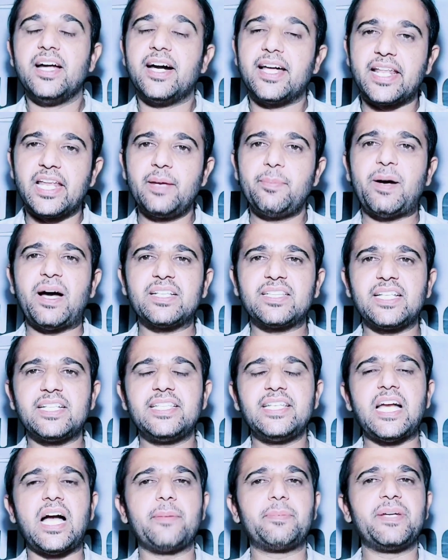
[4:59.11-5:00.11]
रही बात
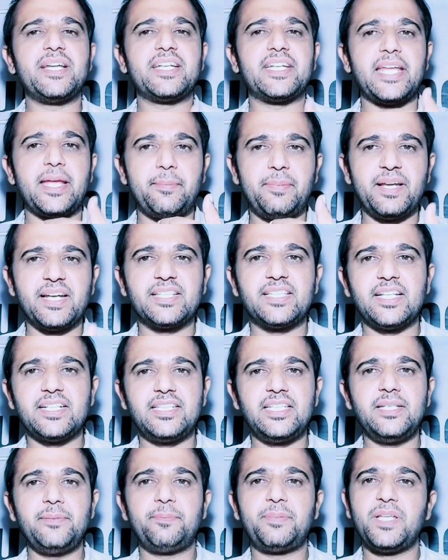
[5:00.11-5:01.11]
यदि आप ये टेबलेट दे
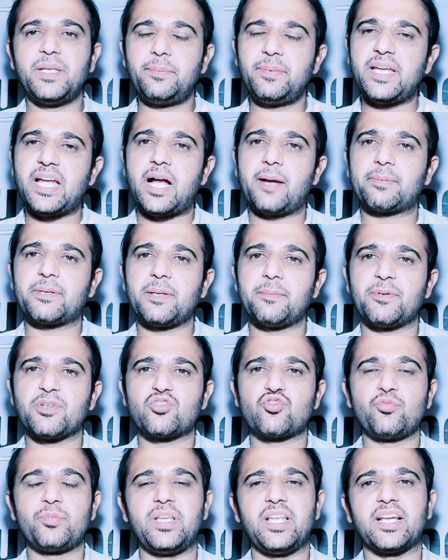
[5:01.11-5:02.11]
दी फिर भी आपके
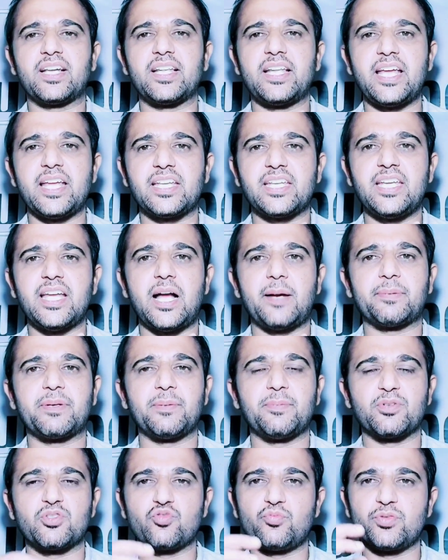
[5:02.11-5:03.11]
पशु में लग रहा है कि
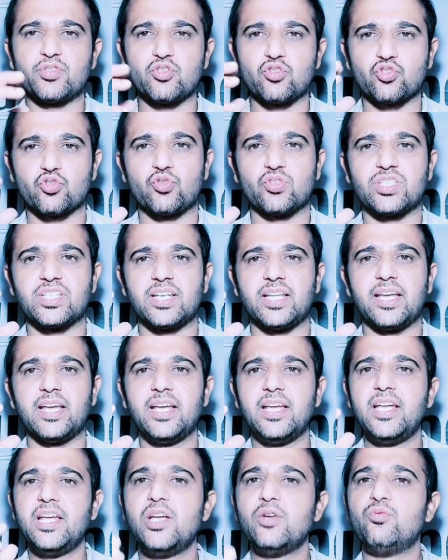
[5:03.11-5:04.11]
आपके पशु में जो सूजन है
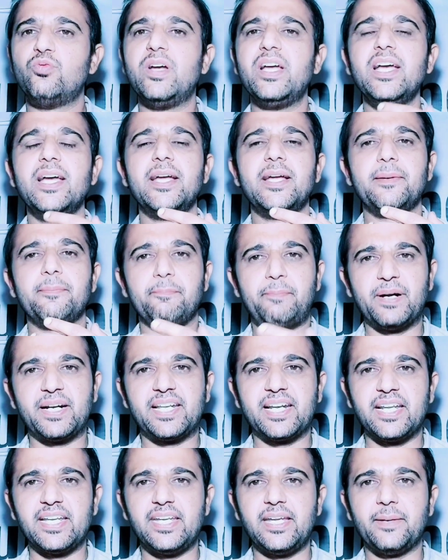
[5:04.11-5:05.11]
वह
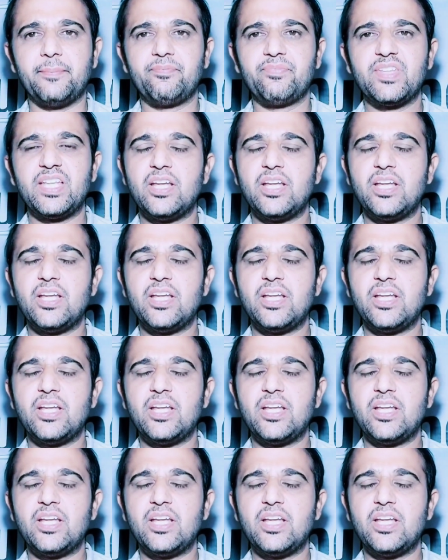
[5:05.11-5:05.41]
बढ़ रही है